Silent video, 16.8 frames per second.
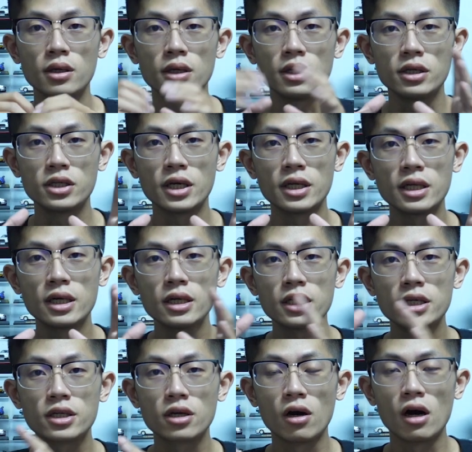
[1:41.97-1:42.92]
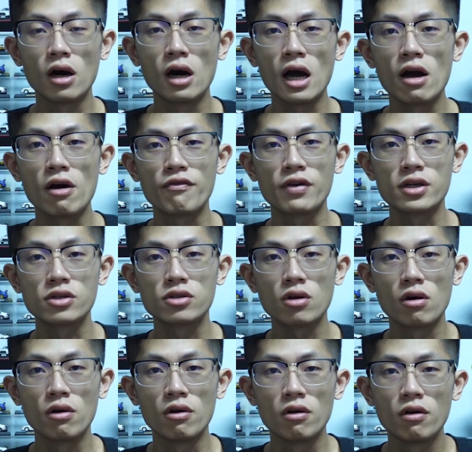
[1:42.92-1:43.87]
以前呢，里头还有贩
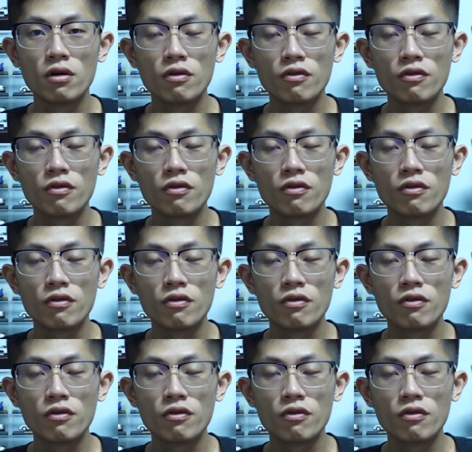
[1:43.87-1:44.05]
售